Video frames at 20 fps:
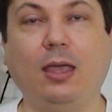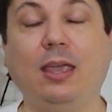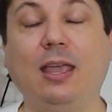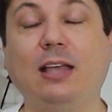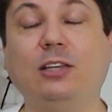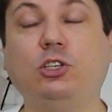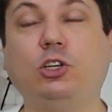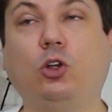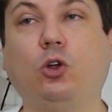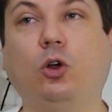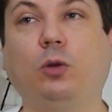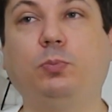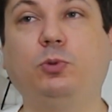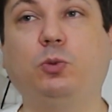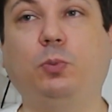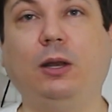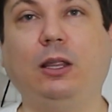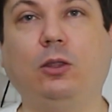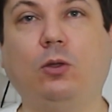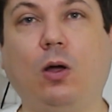E este corpo
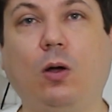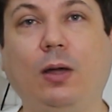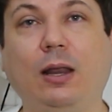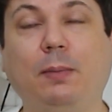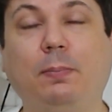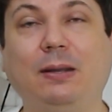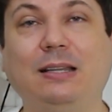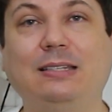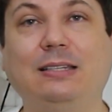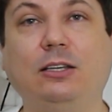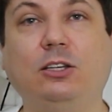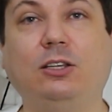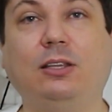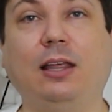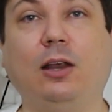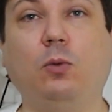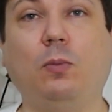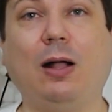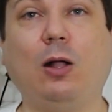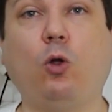espiritual, ele precisa de
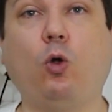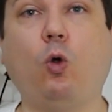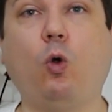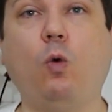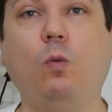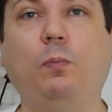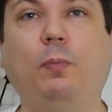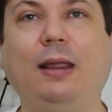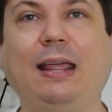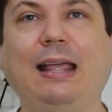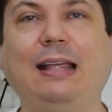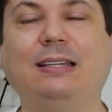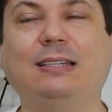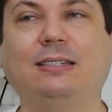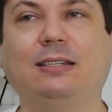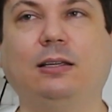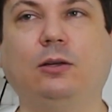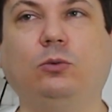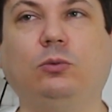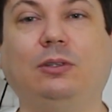ter uma
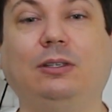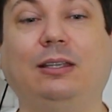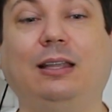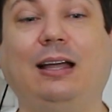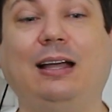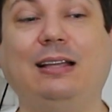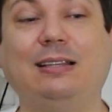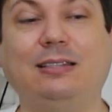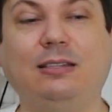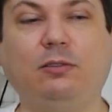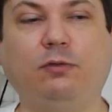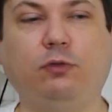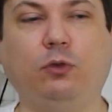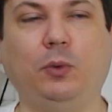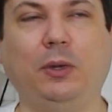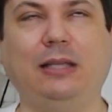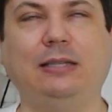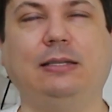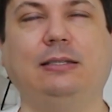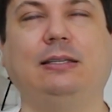compreensão das
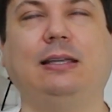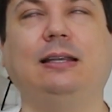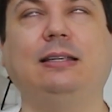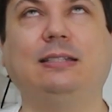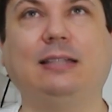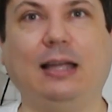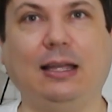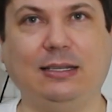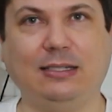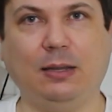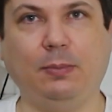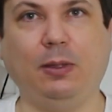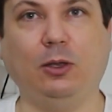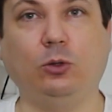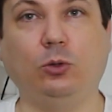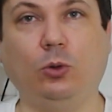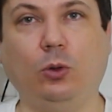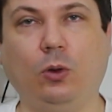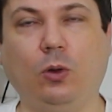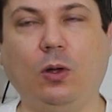influências que ele está
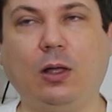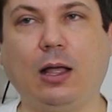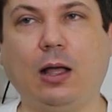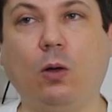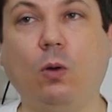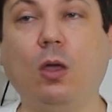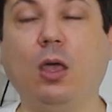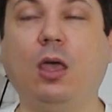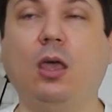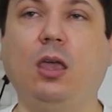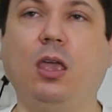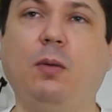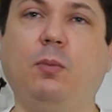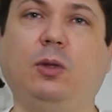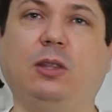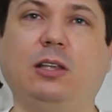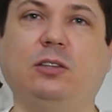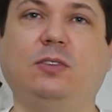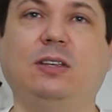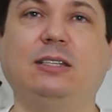recebendo do local. E
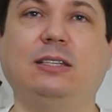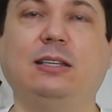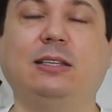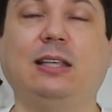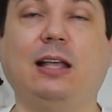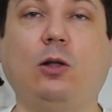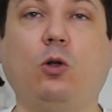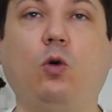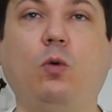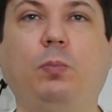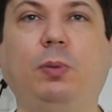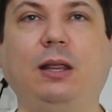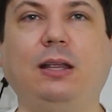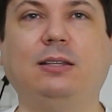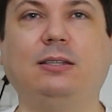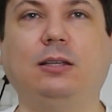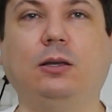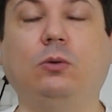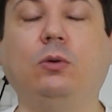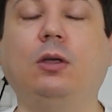muitas vezes essa
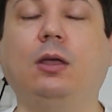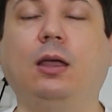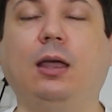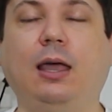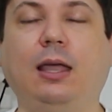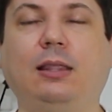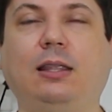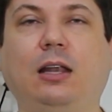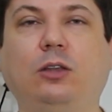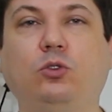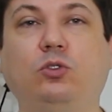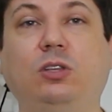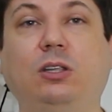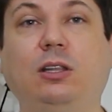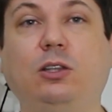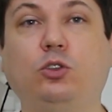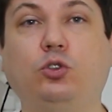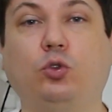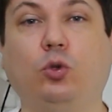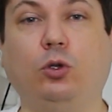compreensão é
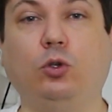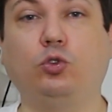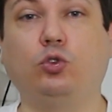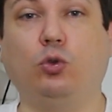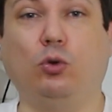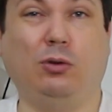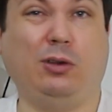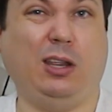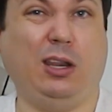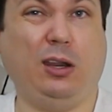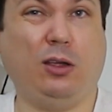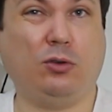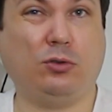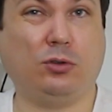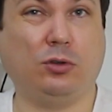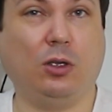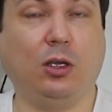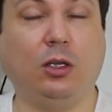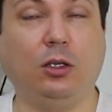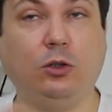traduzida em sonhos
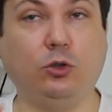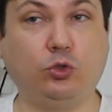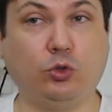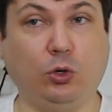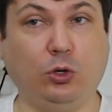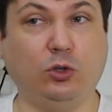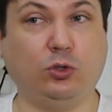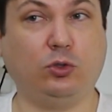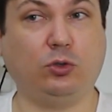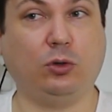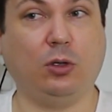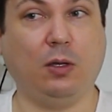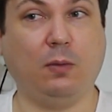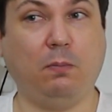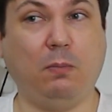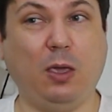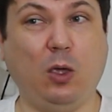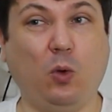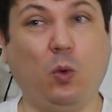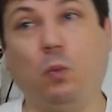oníricos, em sonhos
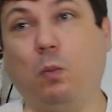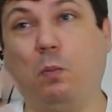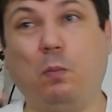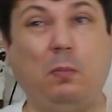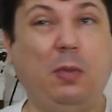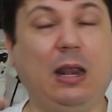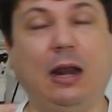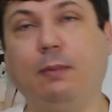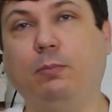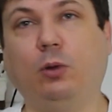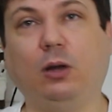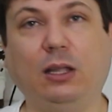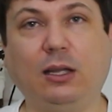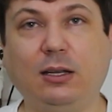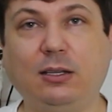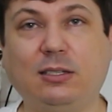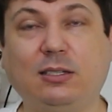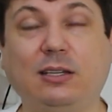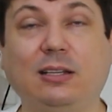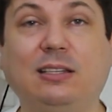meio
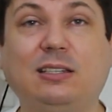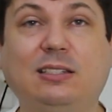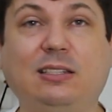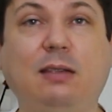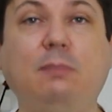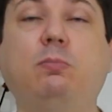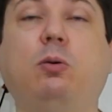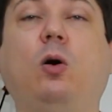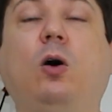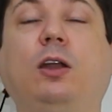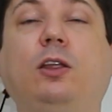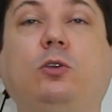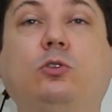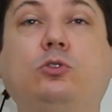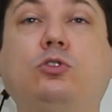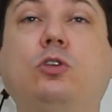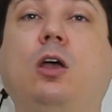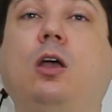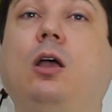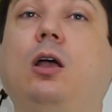mirabolantes,
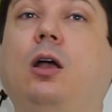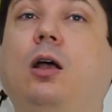simbólicos.